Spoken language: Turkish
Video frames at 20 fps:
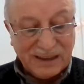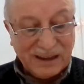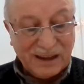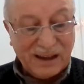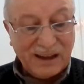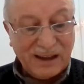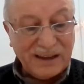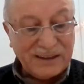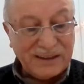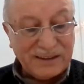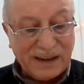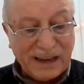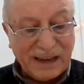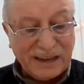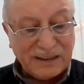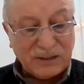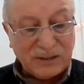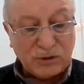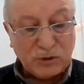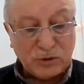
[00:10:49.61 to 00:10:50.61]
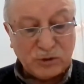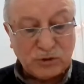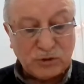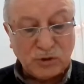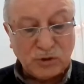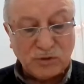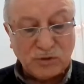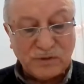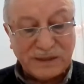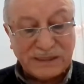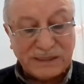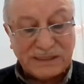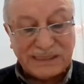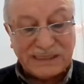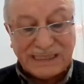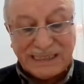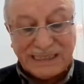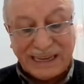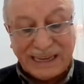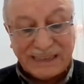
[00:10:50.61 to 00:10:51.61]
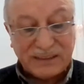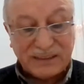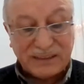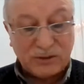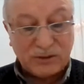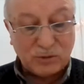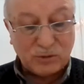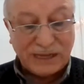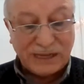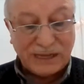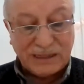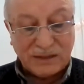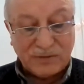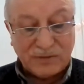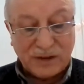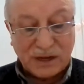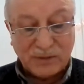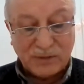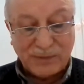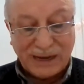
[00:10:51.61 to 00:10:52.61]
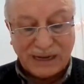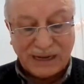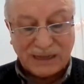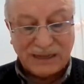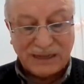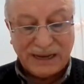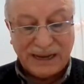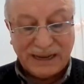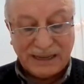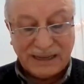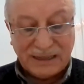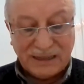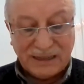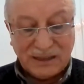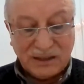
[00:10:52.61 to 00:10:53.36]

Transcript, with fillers: ayrı ayrı hüsün ve zinet, güzellik vermekle